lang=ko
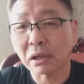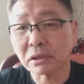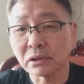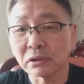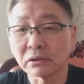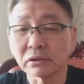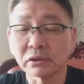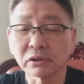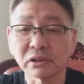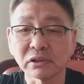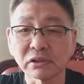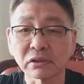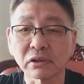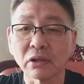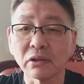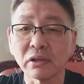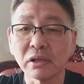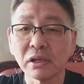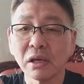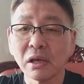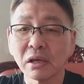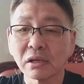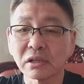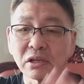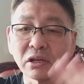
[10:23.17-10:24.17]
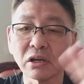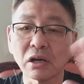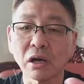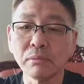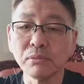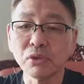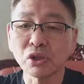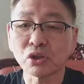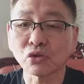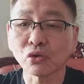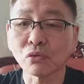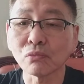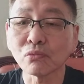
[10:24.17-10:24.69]
저는 그런
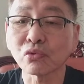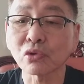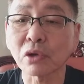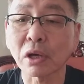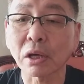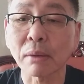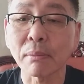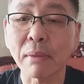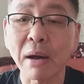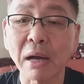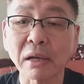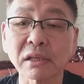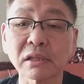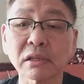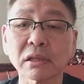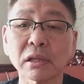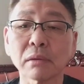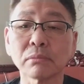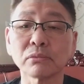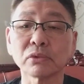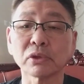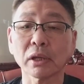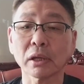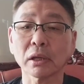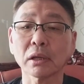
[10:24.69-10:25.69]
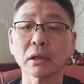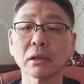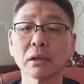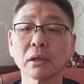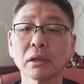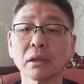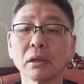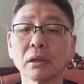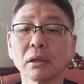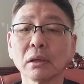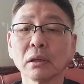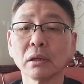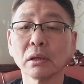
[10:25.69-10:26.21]
경험이 충분하게 많기 때문에
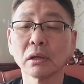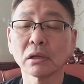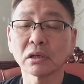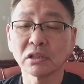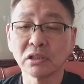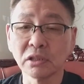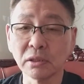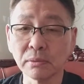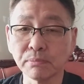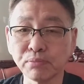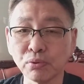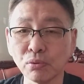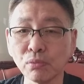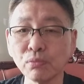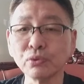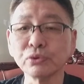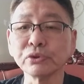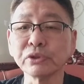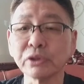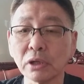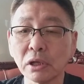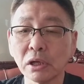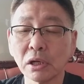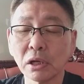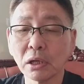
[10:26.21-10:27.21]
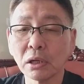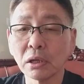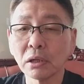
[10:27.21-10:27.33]
그 부분을